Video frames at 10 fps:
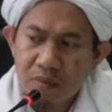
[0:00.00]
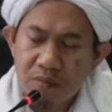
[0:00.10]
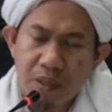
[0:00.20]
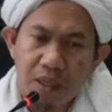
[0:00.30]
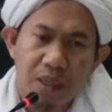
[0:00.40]

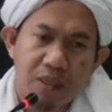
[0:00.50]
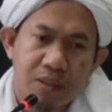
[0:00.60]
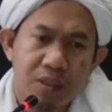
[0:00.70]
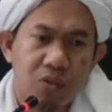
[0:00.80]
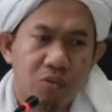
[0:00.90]
Maka
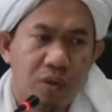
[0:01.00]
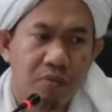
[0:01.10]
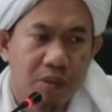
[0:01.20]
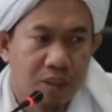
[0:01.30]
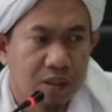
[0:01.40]
si
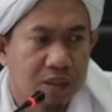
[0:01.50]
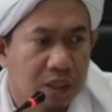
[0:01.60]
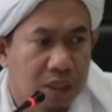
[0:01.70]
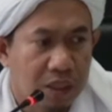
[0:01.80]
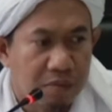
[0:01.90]
suami
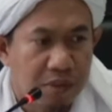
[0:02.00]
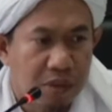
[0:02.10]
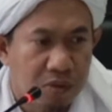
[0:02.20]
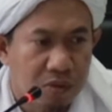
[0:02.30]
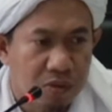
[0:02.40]
ketika
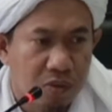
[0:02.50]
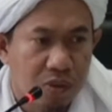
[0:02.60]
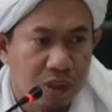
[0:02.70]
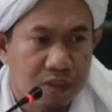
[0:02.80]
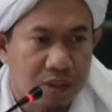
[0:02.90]

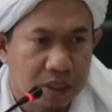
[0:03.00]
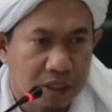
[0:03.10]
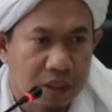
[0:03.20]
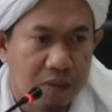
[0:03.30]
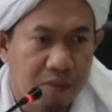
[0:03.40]
menuduh
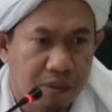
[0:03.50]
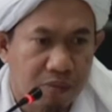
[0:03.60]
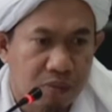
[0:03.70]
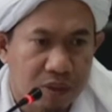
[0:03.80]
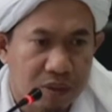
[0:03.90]
istrinya
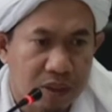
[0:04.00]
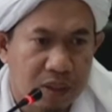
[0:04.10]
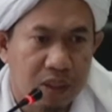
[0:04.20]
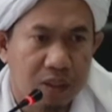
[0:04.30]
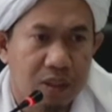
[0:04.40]
berbuat
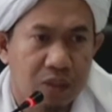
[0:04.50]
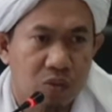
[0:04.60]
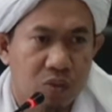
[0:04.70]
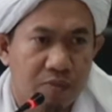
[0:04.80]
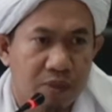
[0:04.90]
zina, si
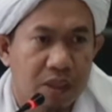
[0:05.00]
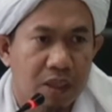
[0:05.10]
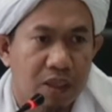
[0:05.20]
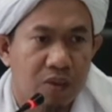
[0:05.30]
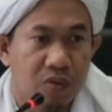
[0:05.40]
suami
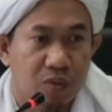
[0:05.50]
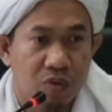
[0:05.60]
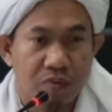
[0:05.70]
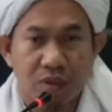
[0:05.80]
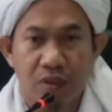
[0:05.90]
kena
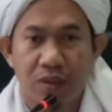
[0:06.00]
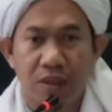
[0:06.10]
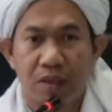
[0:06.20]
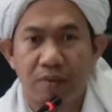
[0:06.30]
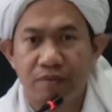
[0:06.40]
hukum
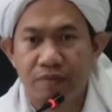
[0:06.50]
qaza.